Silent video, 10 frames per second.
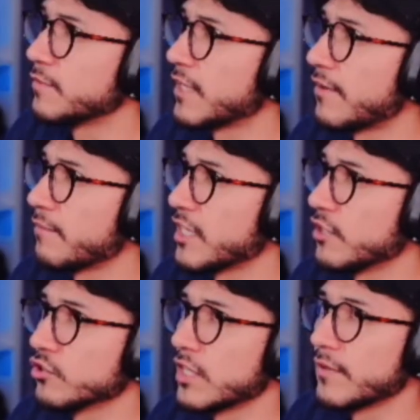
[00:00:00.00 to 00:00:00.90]
no me esperaba
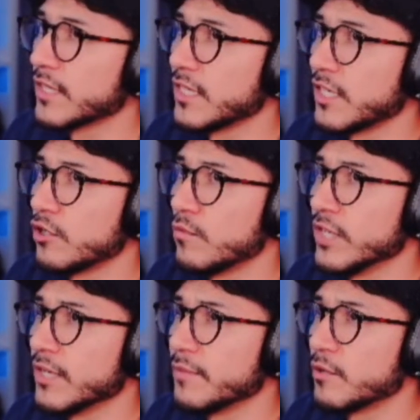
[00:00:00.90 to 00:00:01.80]
menos, la verdad, de la
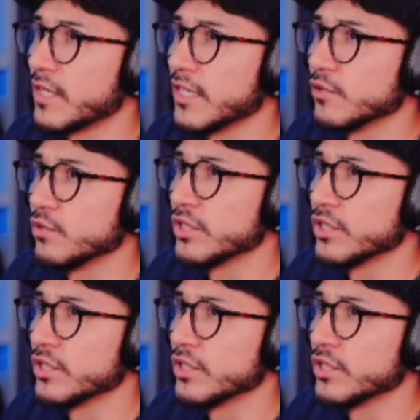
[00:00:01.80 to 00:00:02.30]
comunidad peruana